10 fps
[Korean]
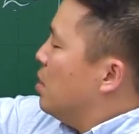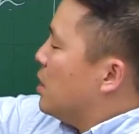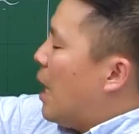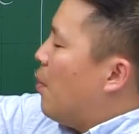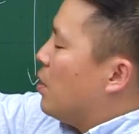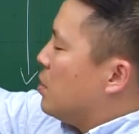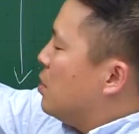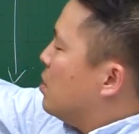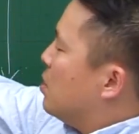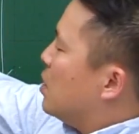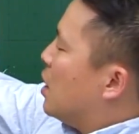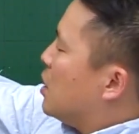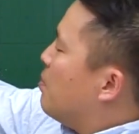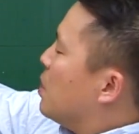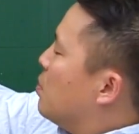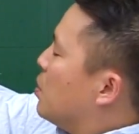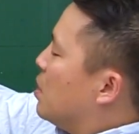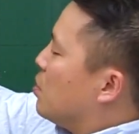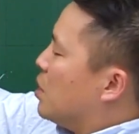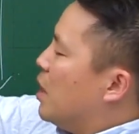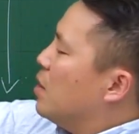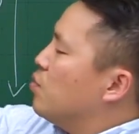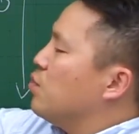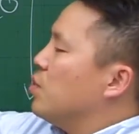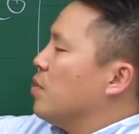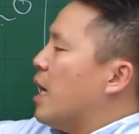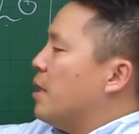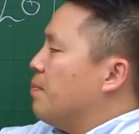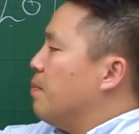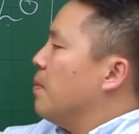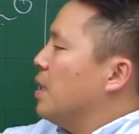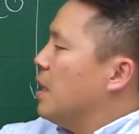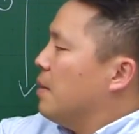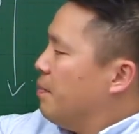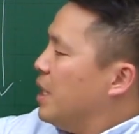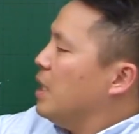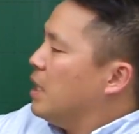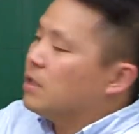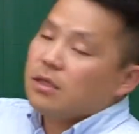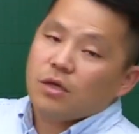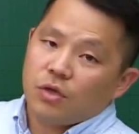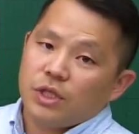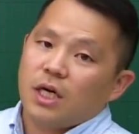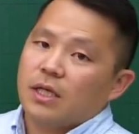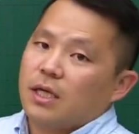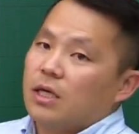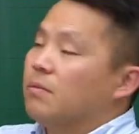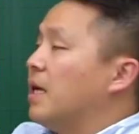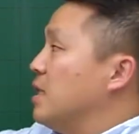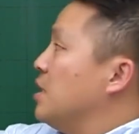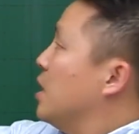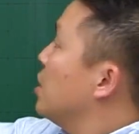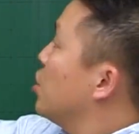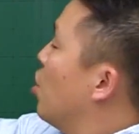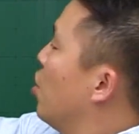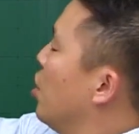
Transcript: 4번은 자 심박수보다는 어떻게 운동 RPE를 권장한다. 이건 맞는 얘기죠.